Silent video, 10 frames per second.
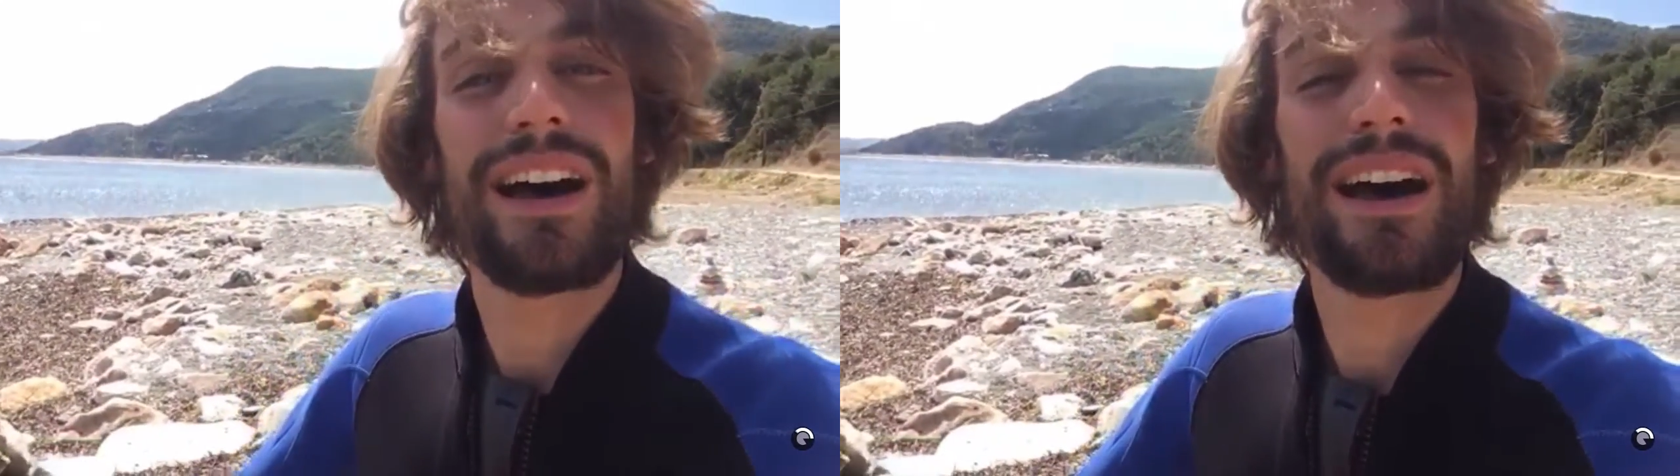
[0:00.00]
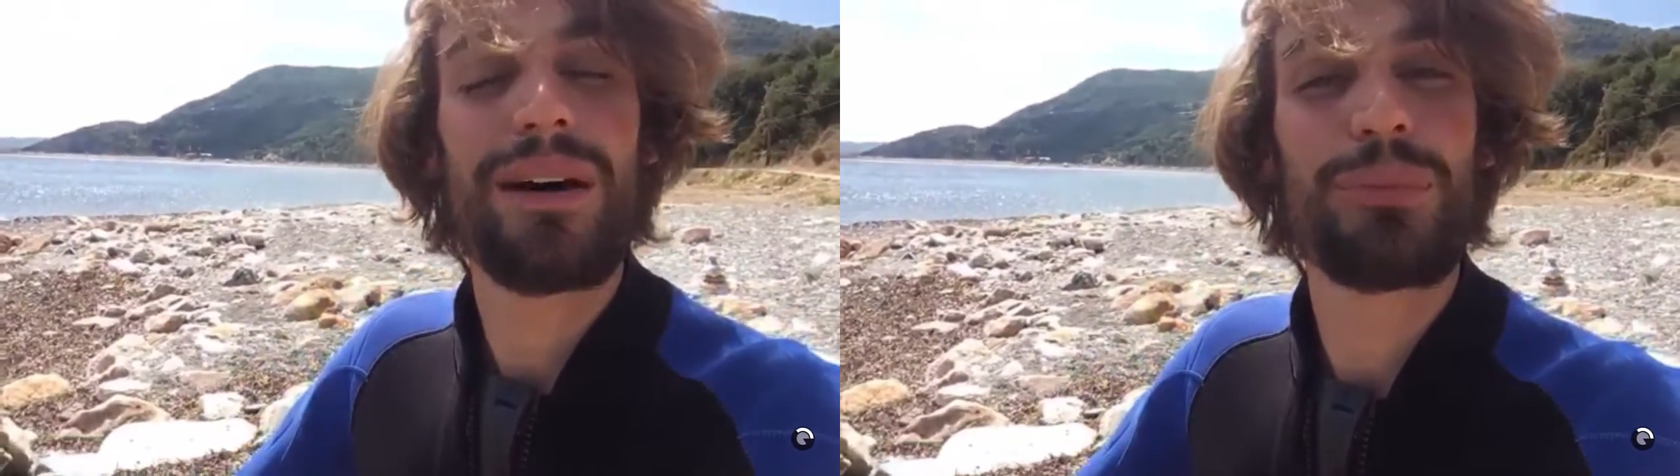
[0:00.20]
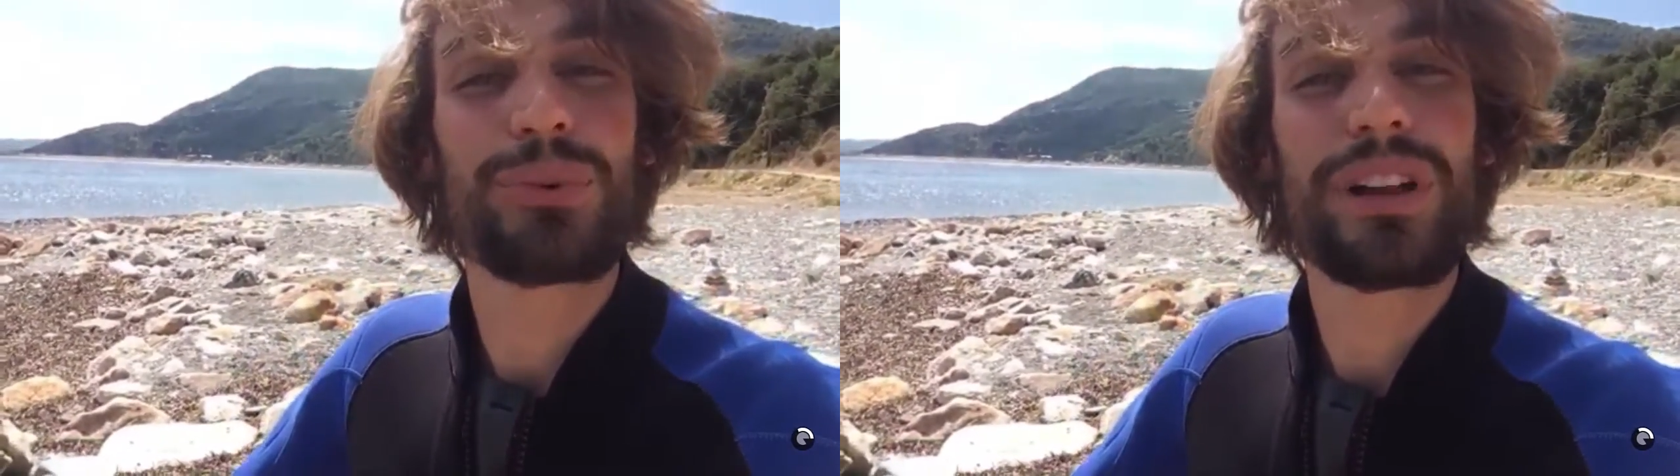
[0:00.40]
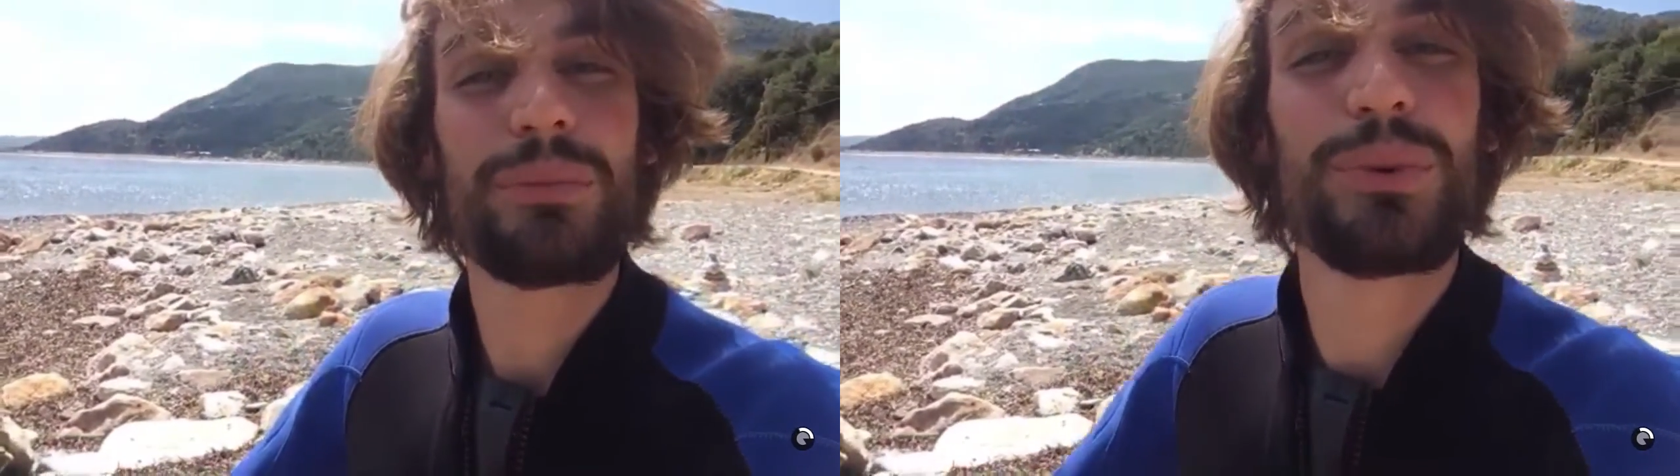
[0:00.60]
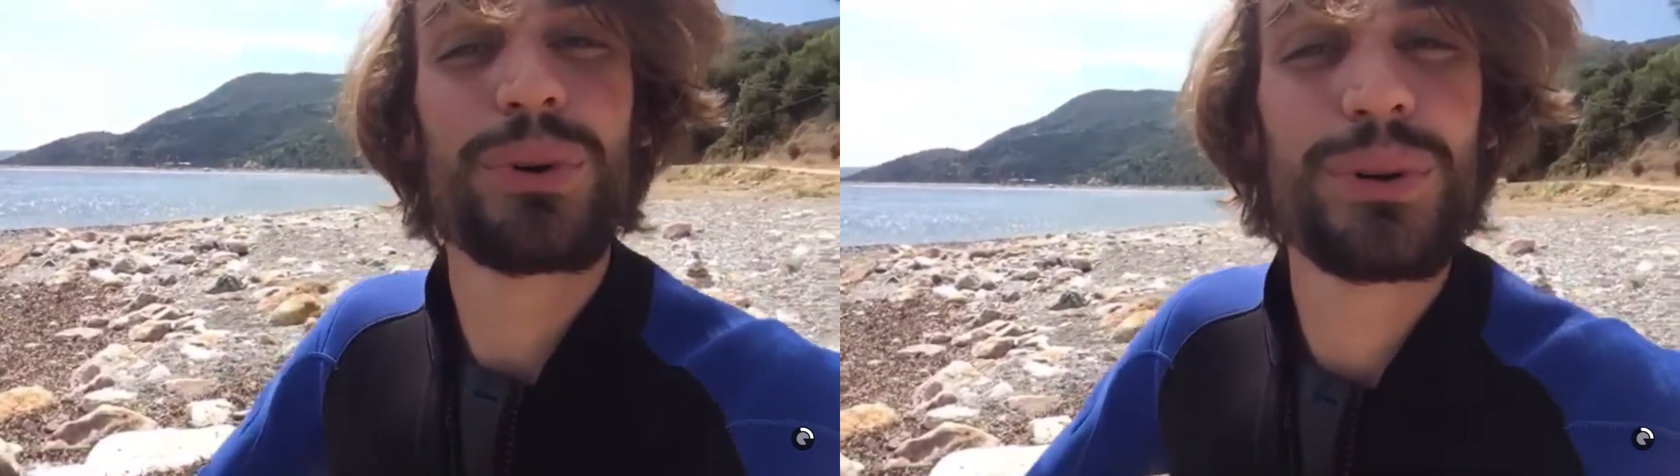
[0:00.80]
à mon
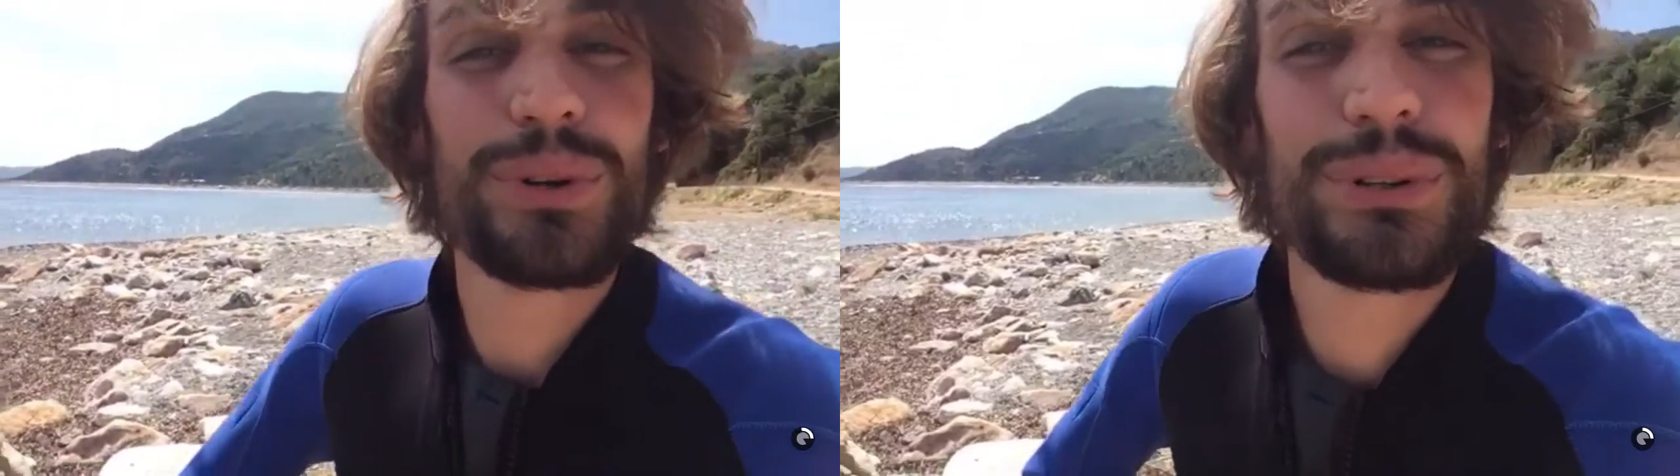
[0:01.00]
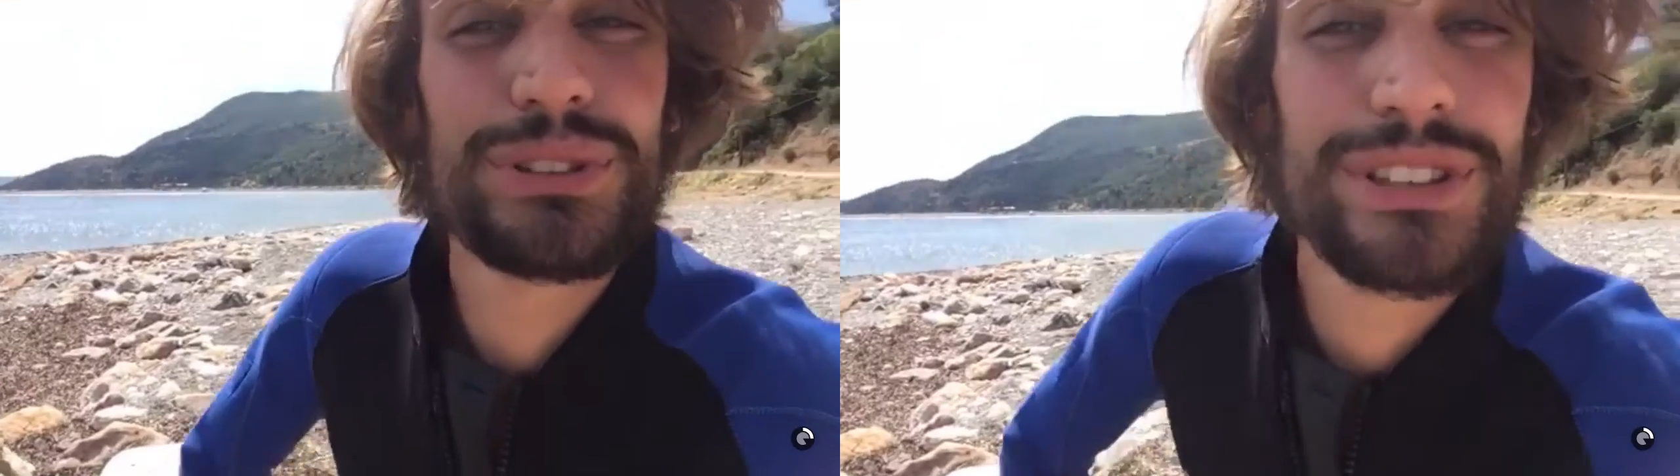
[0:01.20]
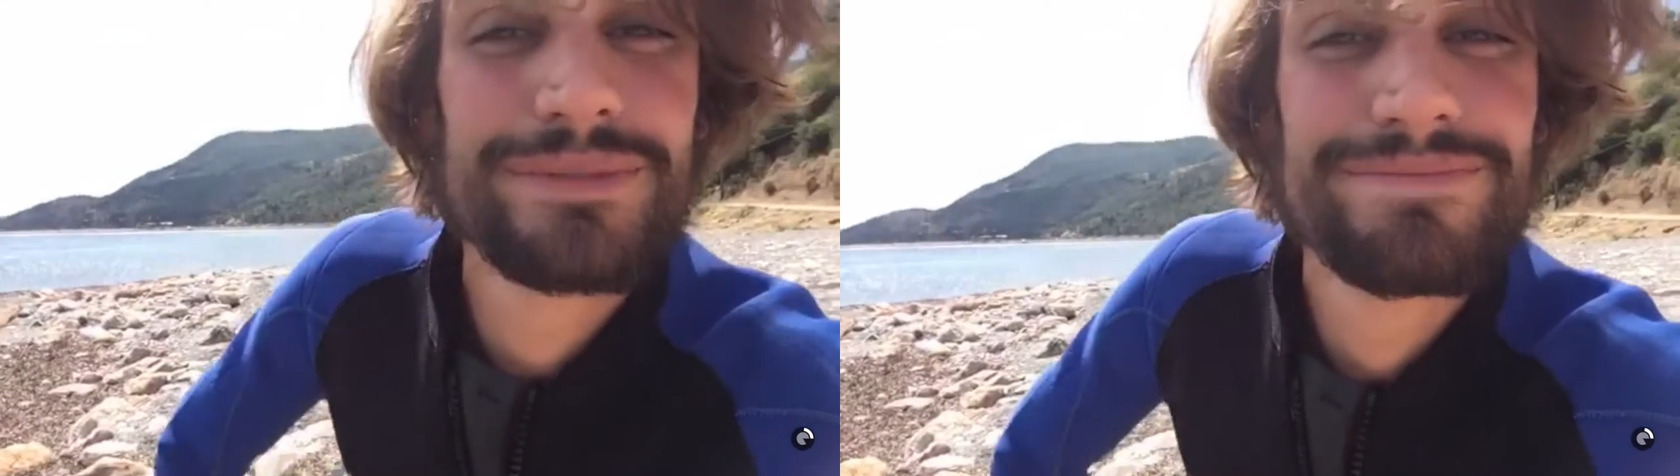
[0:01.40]
amoureuse.